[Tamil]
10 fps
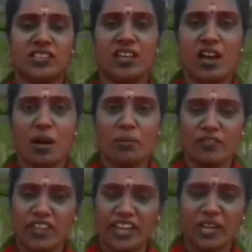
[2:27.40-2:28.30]
நாங்கள்
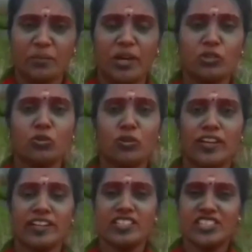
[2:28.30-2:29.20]
உடனே தூக்கிட்டு
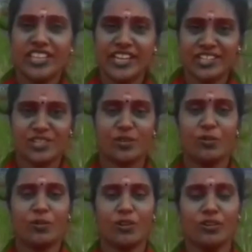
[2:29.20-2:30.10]
ஜிஹெச்சுக்கு
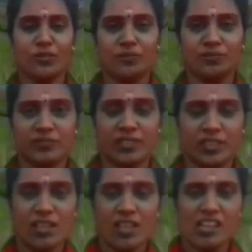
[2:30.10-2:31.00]
ஓடினோம்
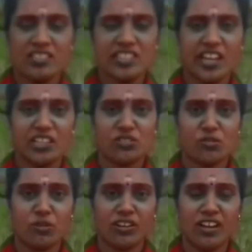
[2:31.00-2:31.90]
அங்கே ஜிஹெச்சில்
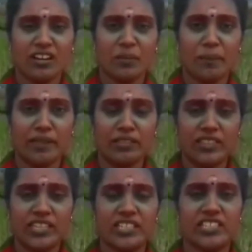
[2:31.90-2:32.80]
பார்த்தா
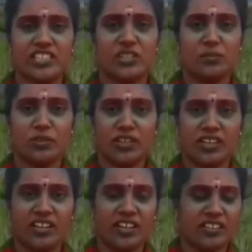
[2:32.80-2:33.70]
அந்த
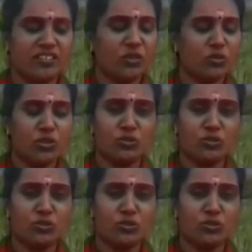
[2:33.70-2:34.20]
காயத்தில் வந்து அவனுக்கு